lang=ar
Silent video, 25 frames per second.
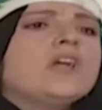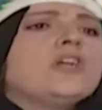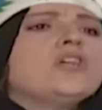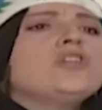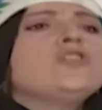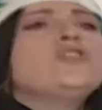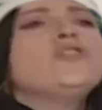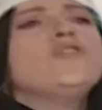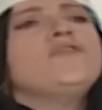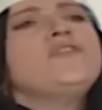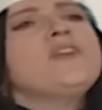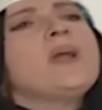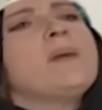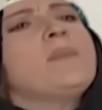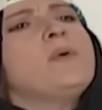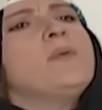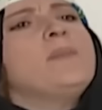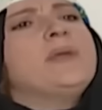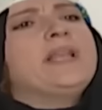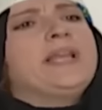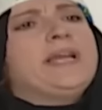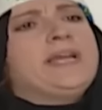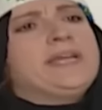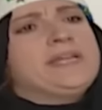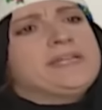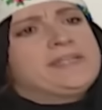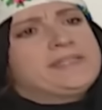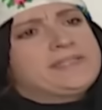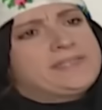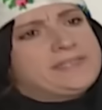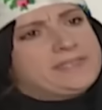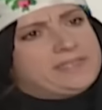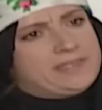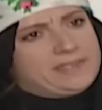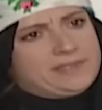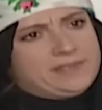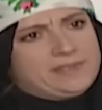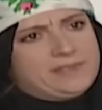شوف يا أبو ملحيس
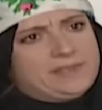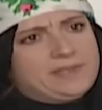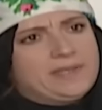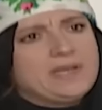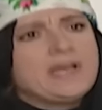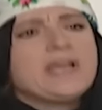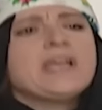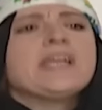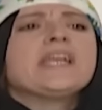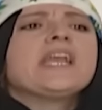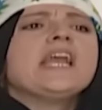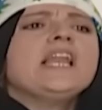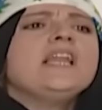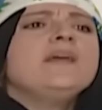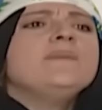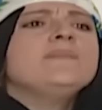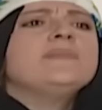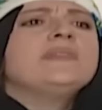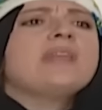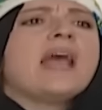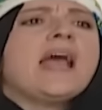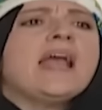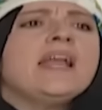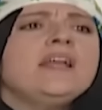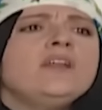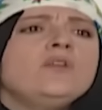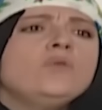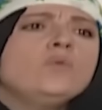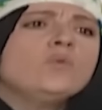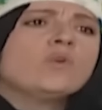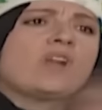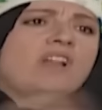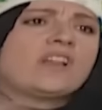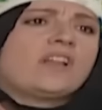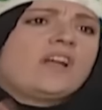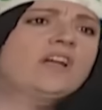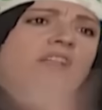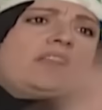كلمتي
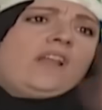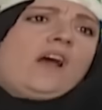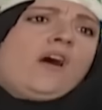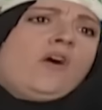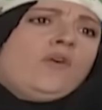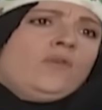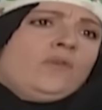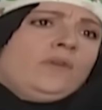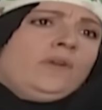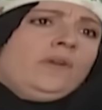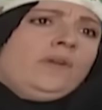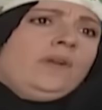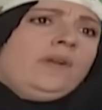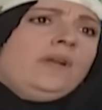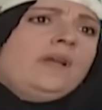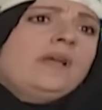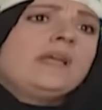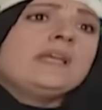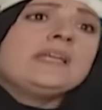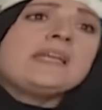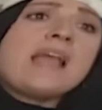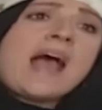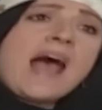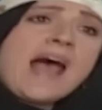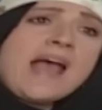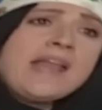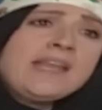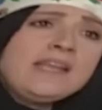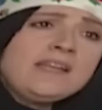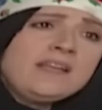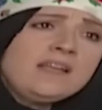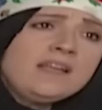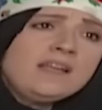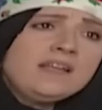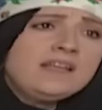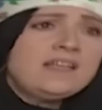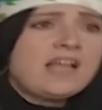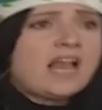ورد غطاهم يا أني
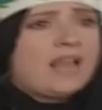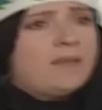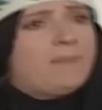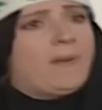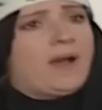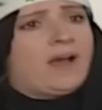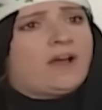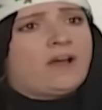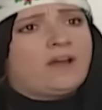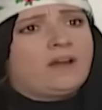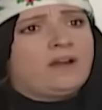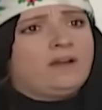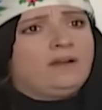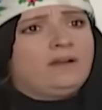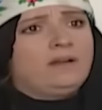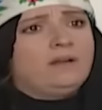يا البقرة